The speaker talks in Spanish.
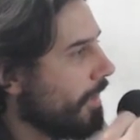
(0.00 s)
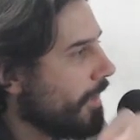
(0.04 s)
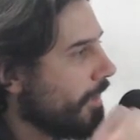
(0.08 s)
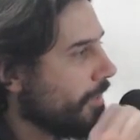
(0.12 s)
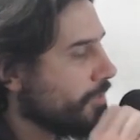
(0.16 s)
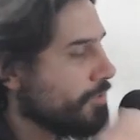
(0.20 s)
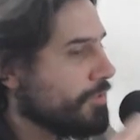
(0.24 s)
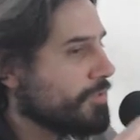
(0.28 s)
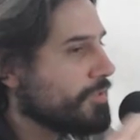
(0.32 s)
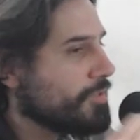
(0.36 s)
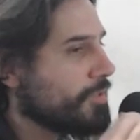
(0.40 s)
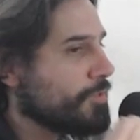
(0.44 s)

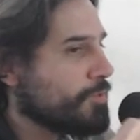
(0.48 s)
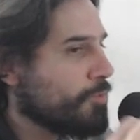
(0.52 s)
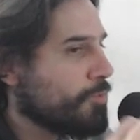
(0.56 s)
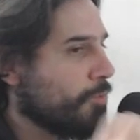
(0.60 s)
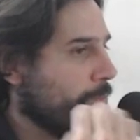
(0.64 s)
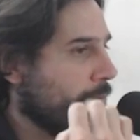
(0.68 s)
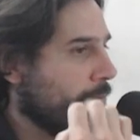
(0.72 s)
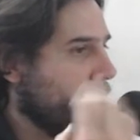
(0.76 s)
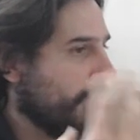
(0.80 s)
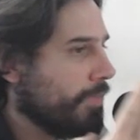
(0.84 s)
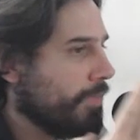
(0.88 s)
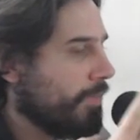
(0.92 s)
Eso se
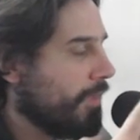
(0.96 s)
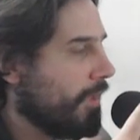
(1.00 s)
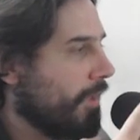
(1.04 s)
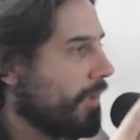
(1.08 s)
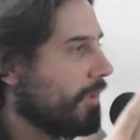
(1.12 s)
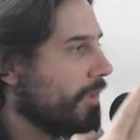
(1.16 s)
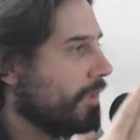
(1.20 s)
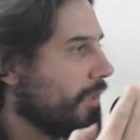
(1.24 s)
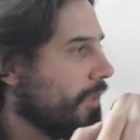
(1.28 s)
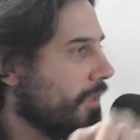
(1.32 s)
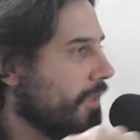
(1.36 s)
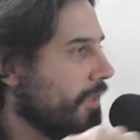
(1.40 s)

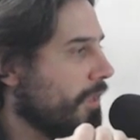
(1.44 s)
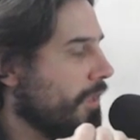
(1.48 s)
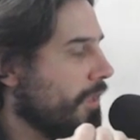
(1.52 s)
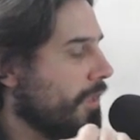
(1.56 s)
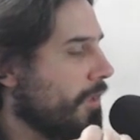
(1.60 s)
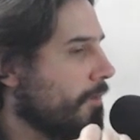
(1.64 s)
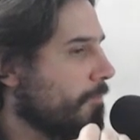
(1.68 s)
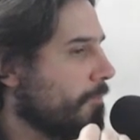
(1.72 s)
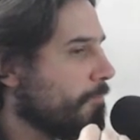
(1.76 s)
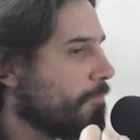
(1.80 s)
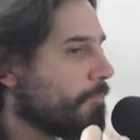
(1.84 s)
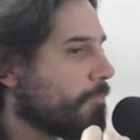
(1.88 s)
suspende
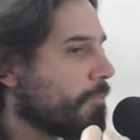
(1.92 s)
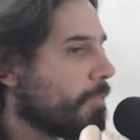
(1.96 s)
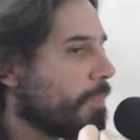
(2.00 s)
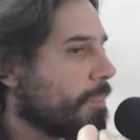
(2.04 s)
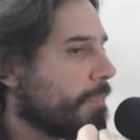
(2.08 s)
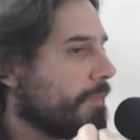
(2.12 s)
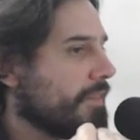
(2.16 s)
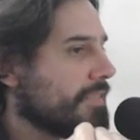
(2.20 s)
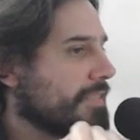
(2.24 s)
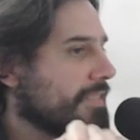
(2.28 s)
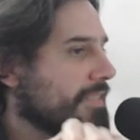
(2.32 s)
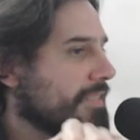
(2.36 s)
y
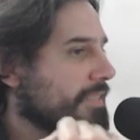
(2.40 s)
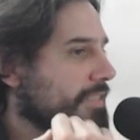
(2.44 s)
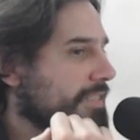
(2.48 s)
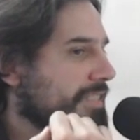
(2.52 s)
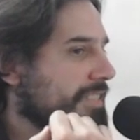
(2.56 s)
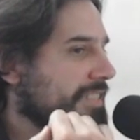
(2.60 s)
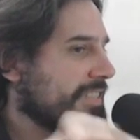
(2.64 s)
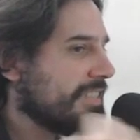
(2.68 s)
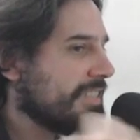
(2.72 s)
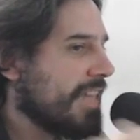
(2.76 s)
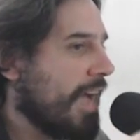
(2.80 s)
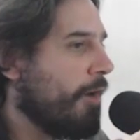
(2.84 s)

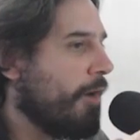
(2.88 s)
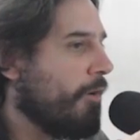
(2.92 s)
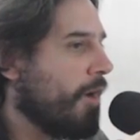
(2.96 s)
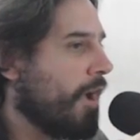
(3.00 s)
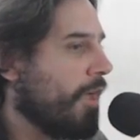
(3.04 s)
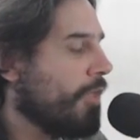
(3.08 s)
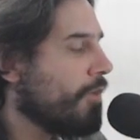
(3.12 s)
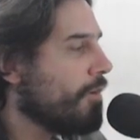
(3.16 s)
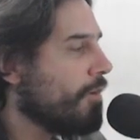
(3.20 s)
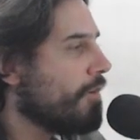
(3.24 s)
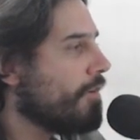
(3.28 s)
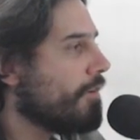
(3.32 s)

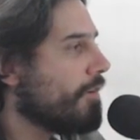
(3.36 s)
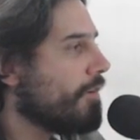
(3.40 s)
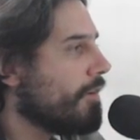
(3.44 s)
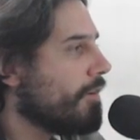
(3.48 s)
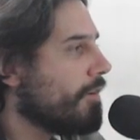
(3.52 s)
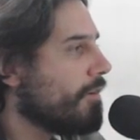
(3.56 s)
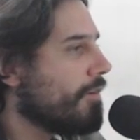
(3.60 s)
sábado